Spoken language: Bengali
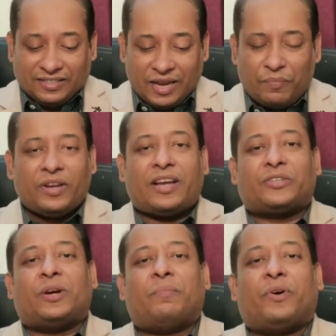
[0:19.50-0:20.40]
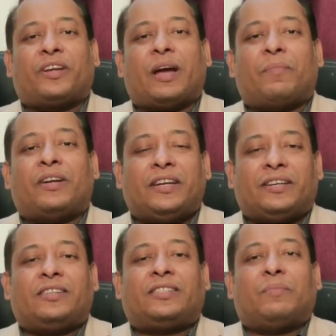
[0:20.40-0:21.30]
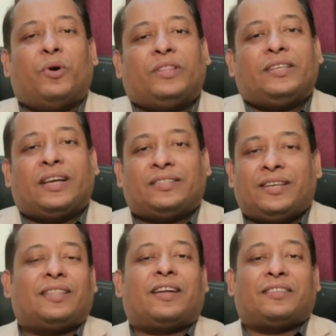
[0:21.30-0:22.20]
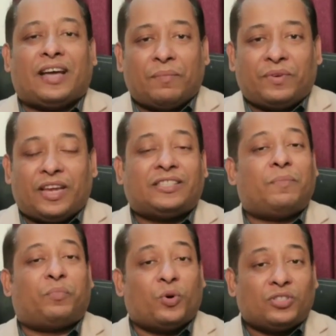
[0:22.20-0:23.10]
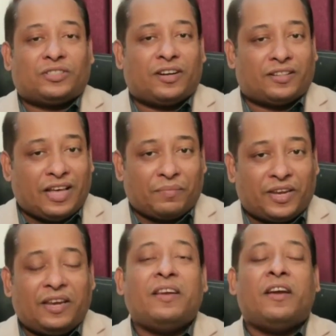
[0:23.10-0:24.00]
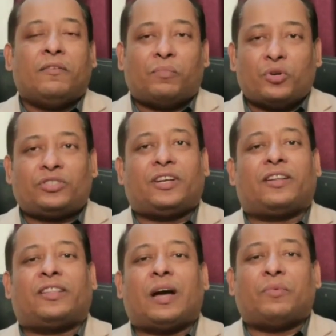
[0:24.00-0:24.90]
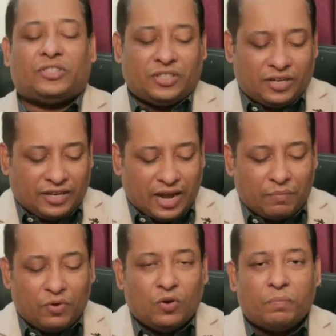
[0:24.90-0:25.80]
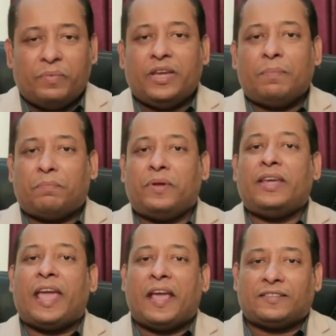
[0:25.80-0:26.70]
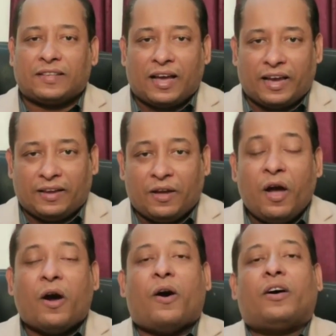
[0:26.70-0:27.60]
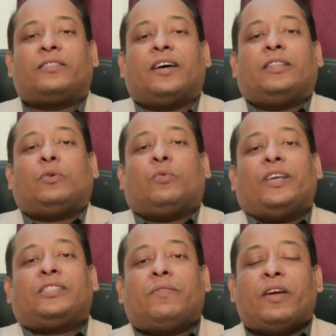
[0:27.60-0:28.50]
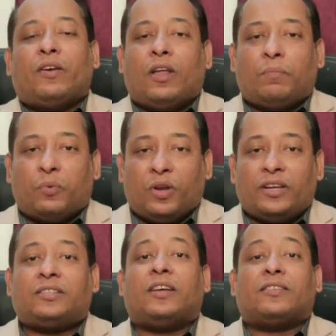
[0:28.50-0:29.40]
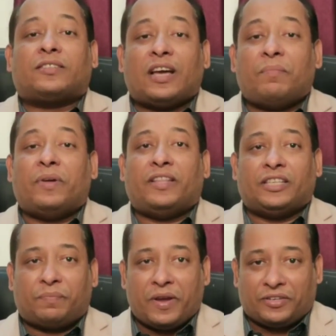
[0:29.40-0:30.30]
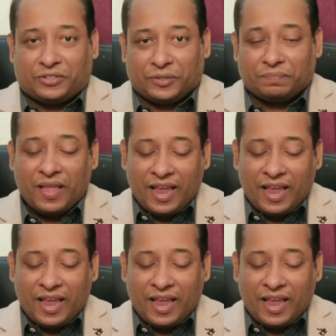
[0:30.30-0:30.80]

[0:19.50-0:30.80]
যে পরীক্ষা সম্পর্কে আমরা ডিটেলসটা বলতে যাচ্ছি তার নাম কি সেই পোস্টার নাম কি পোস্টার নাম হচ্ছে ডাব্লু বিপিএসআই অর্থাৎ ওয়েস্ট বেঙ্গল পুলিশ সাব ইন্সপেক্টর